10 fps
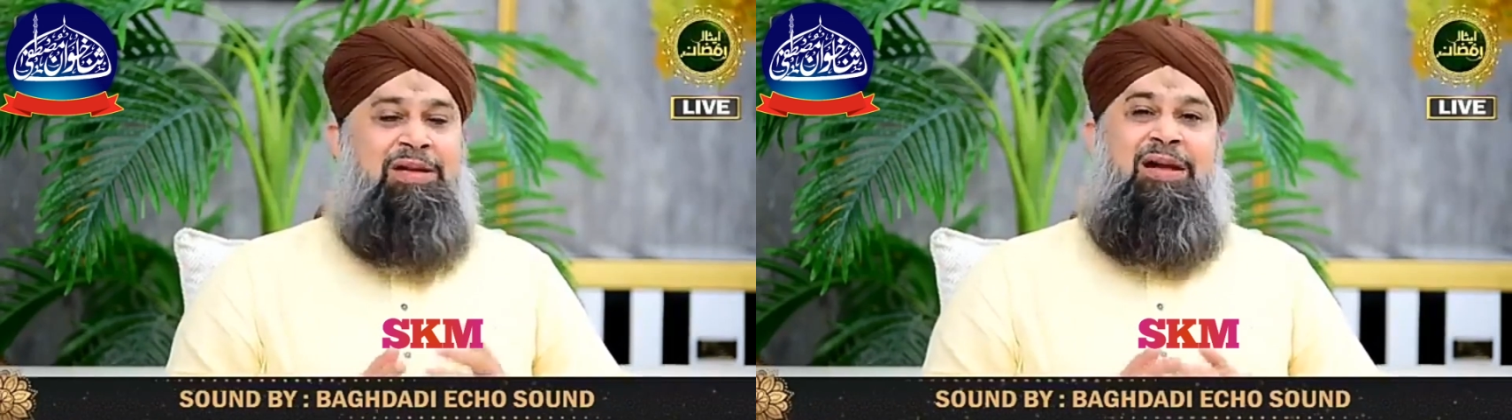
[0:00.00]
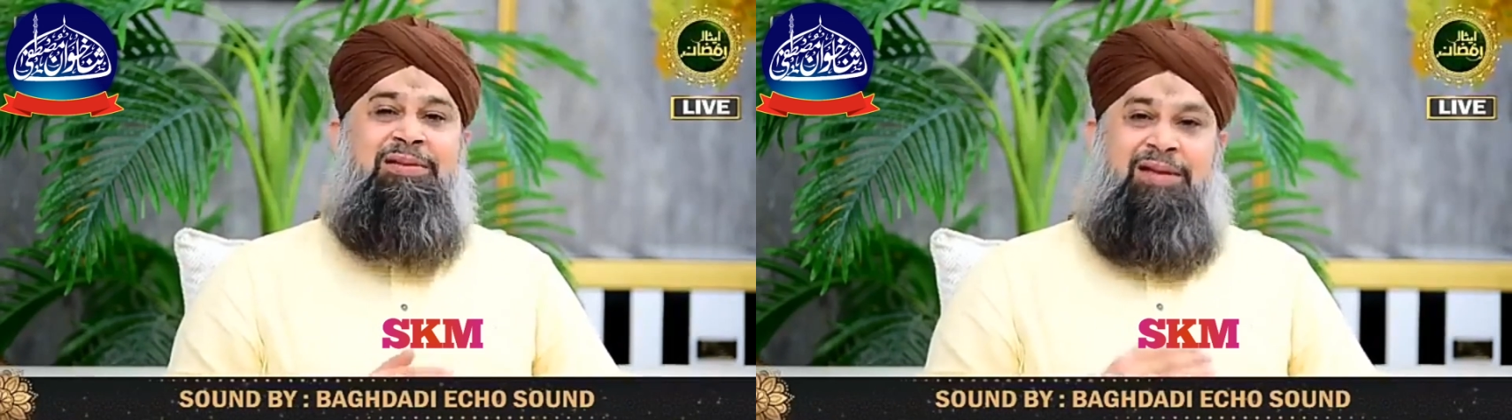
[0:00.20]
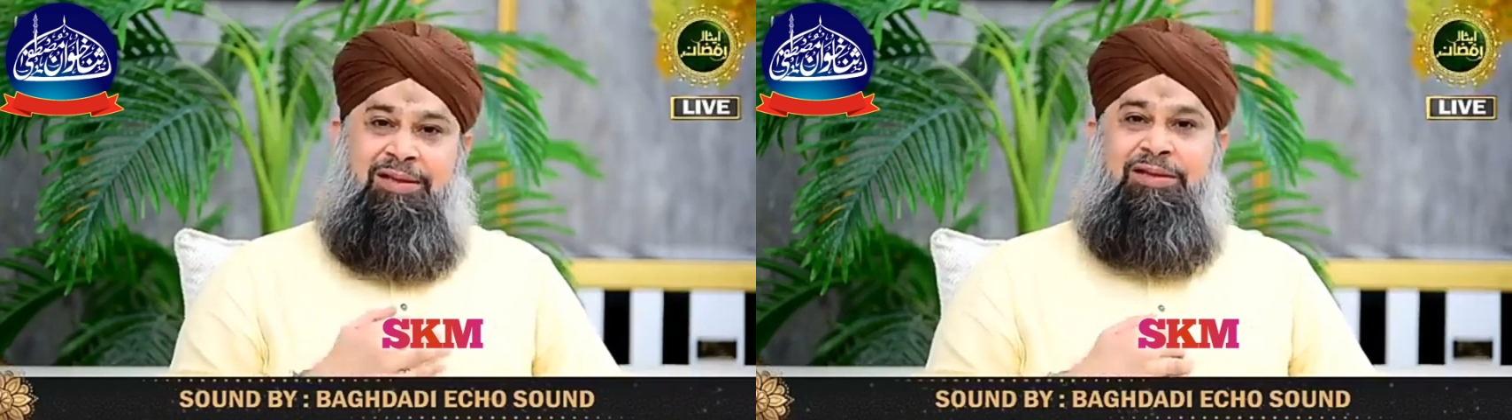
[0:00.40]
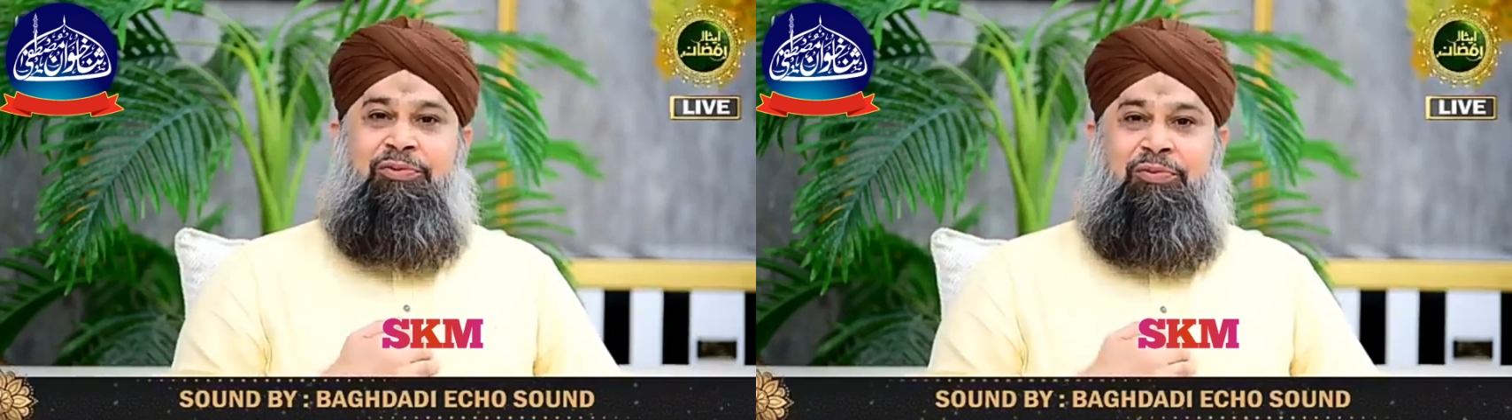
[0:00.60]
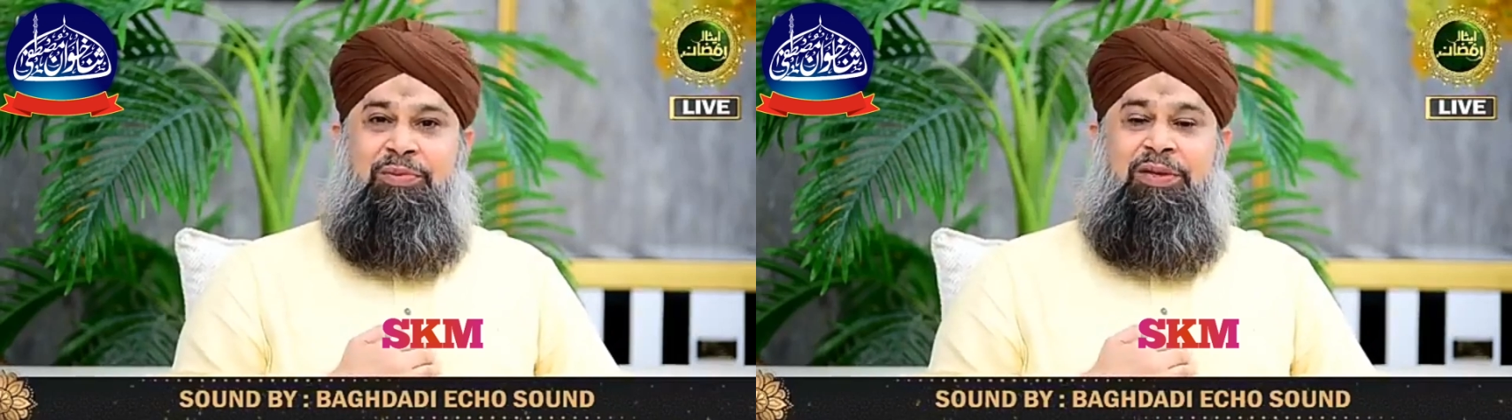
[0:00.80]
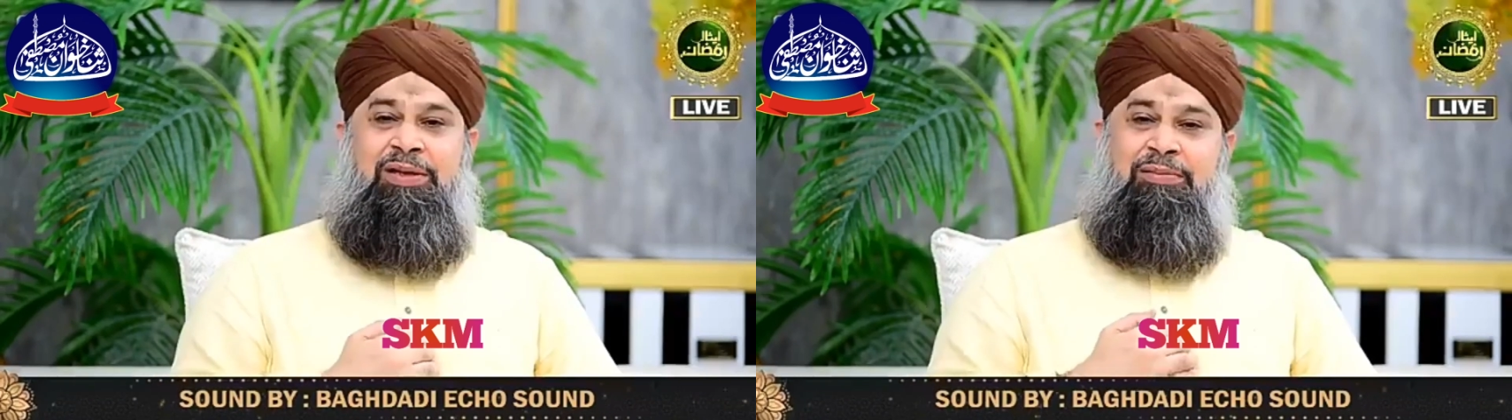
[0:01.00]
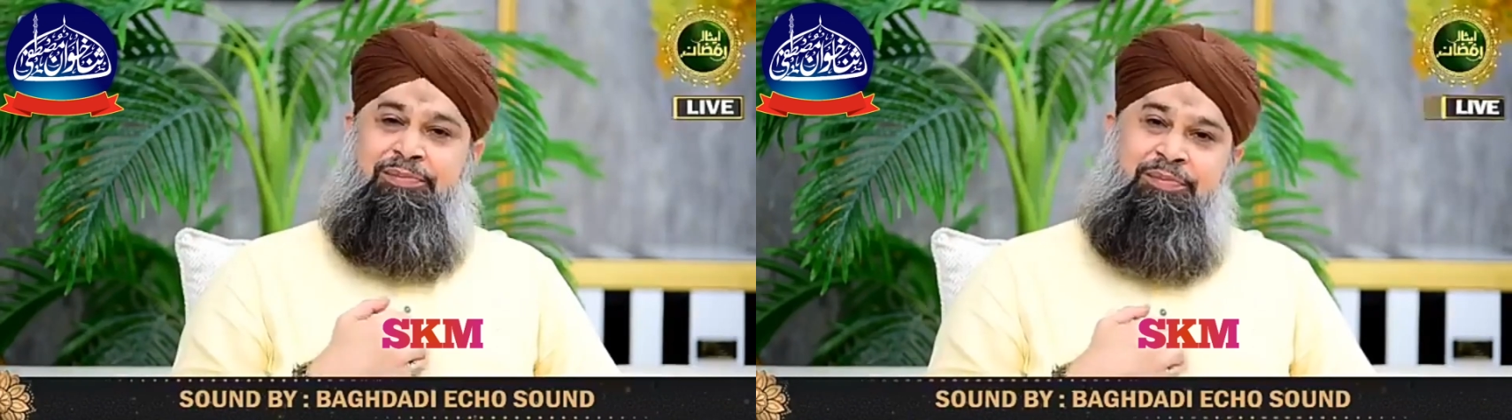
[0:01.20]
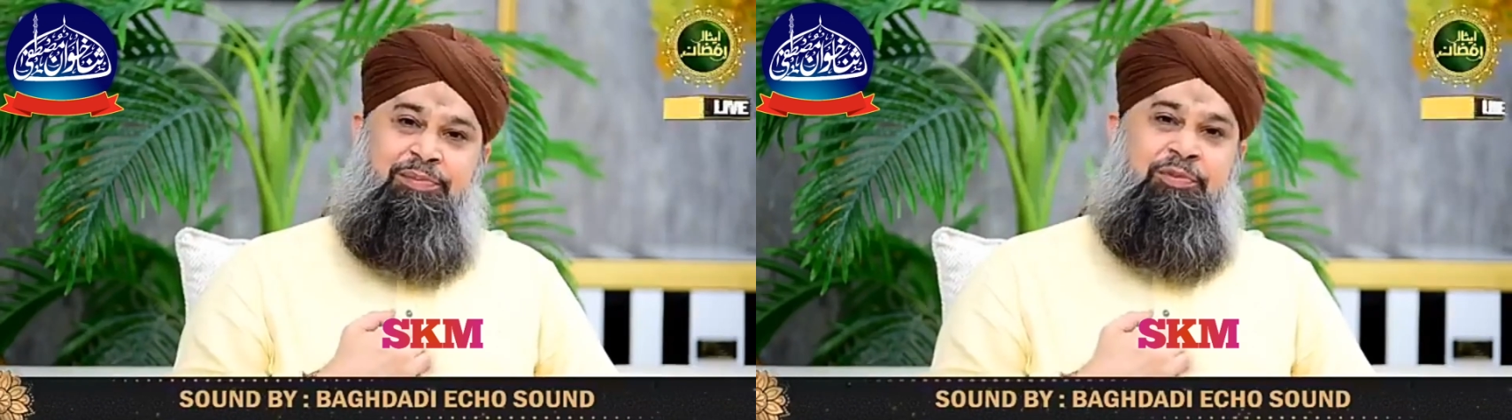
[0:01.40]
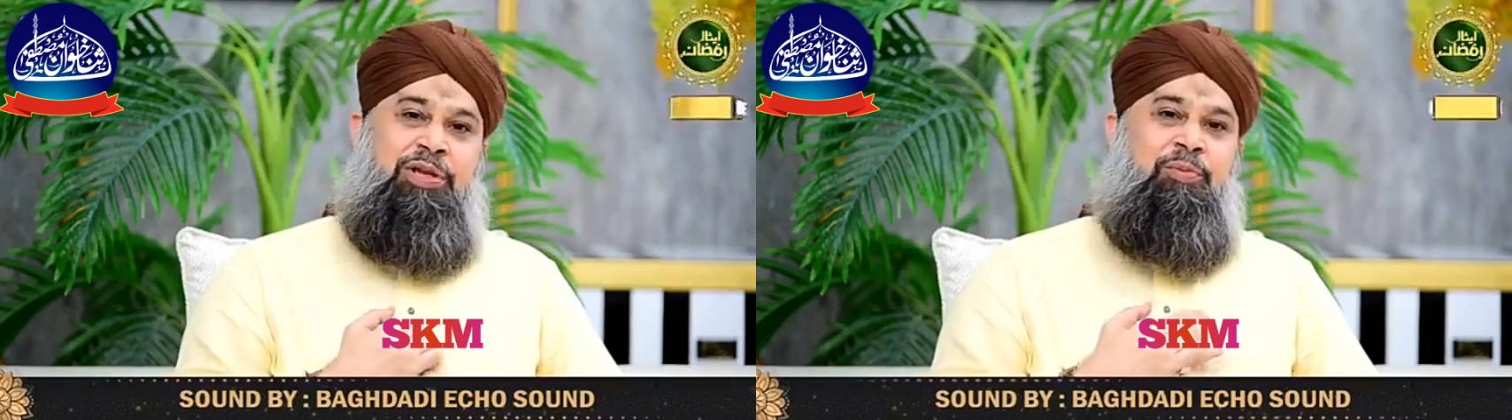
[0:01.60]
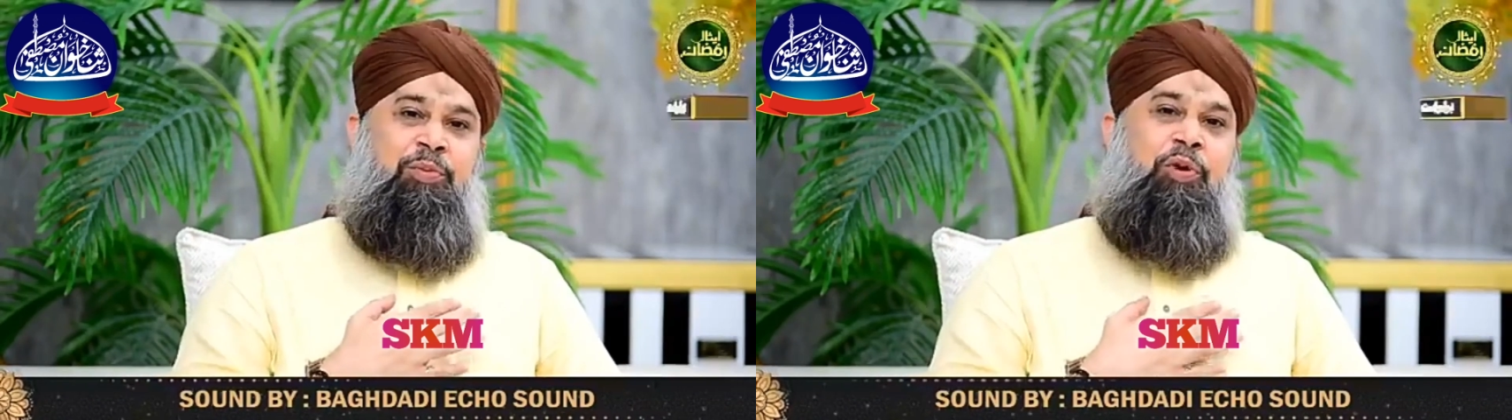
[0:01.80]
जानता हूँ मैं
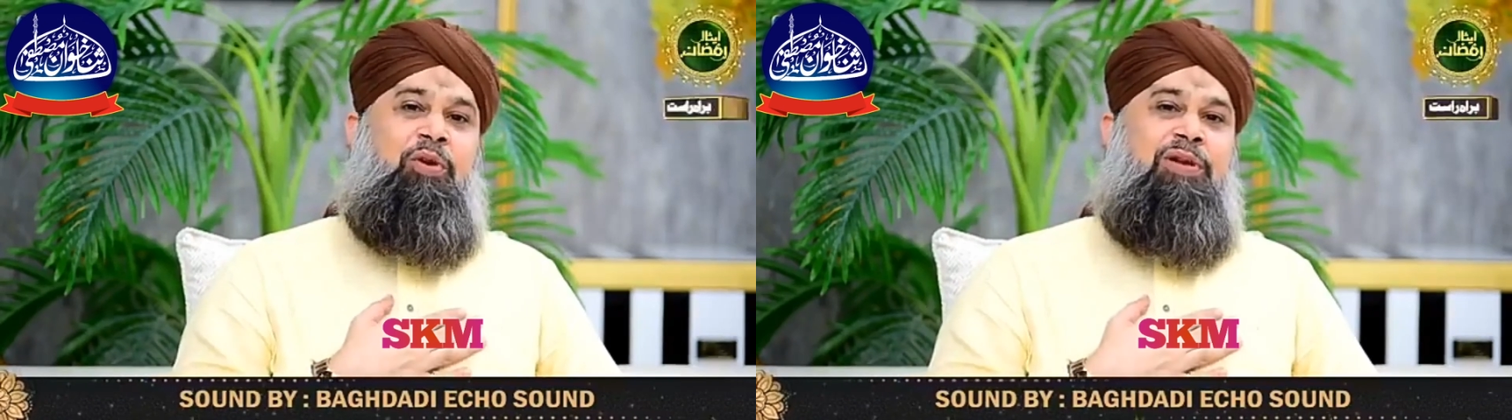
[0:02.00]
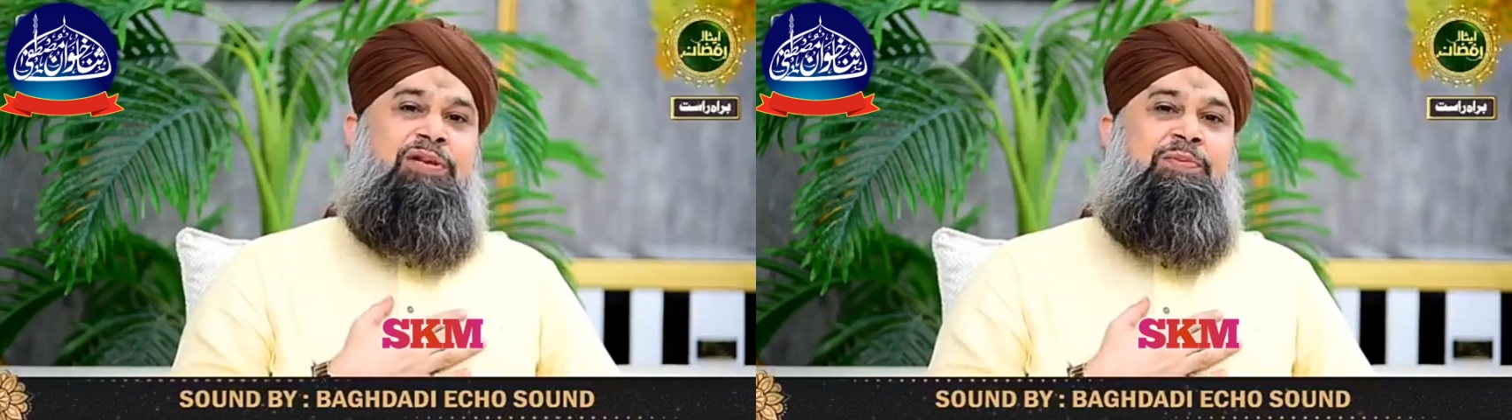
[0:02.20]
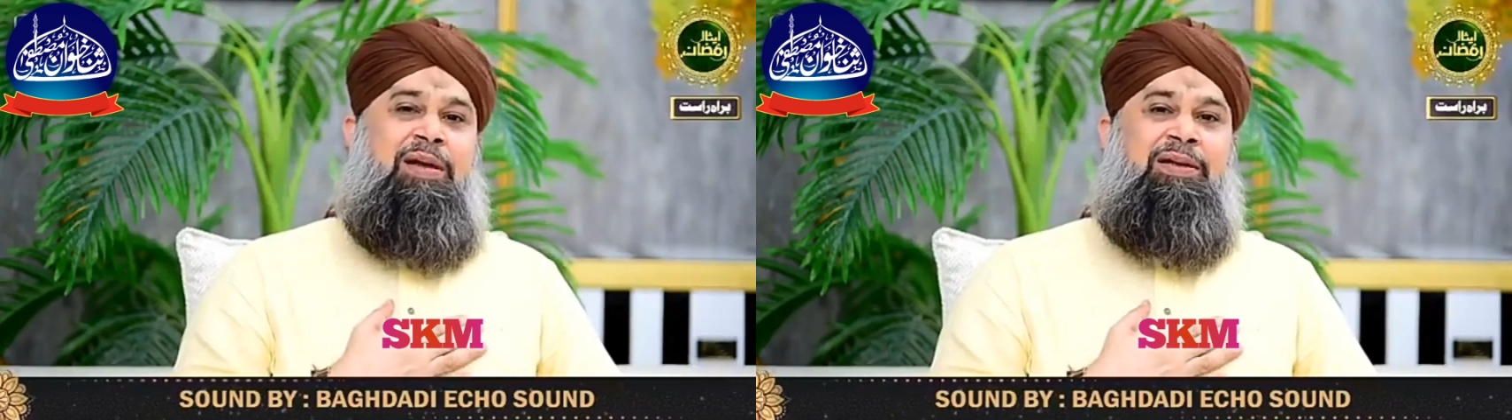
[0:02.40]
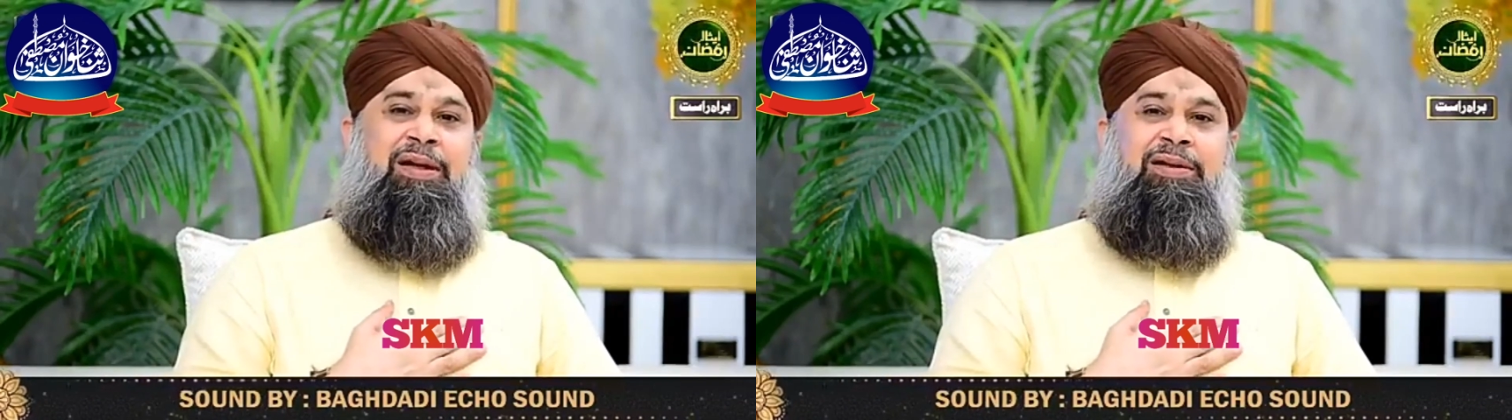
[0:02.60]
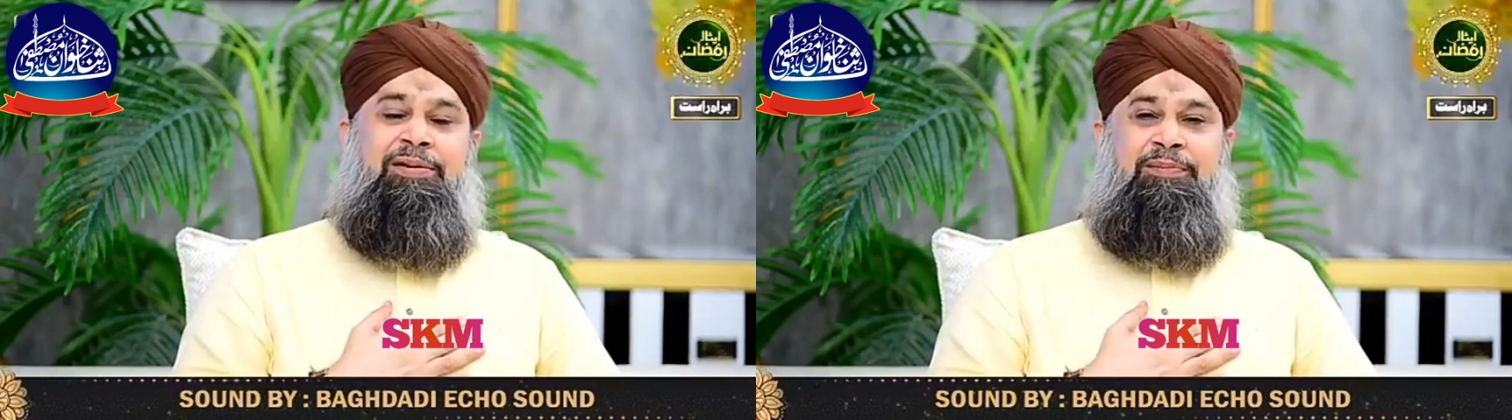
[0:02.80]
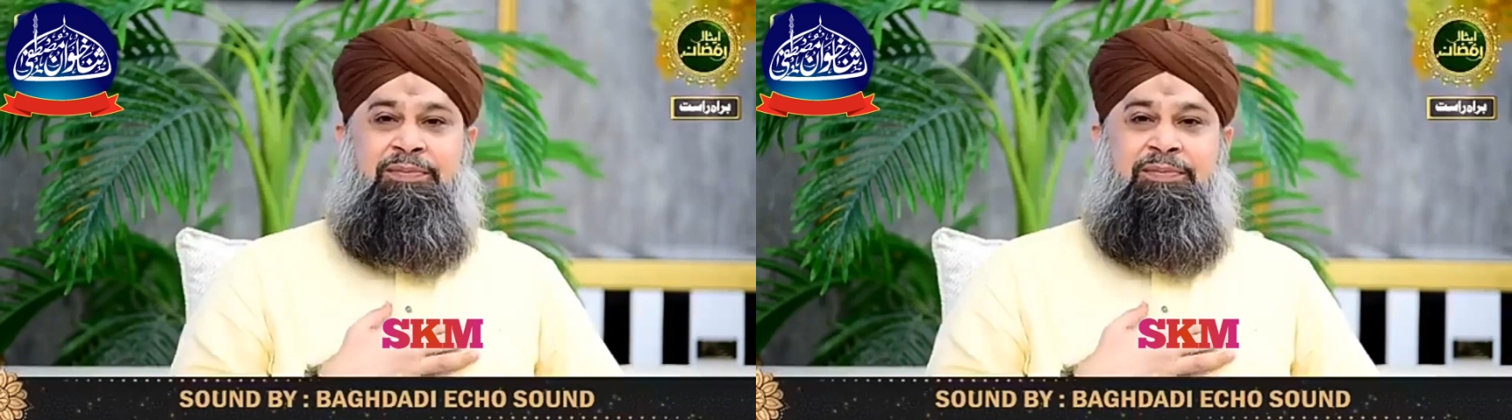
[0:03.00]
मुझे बिल्कुल इस बात का ये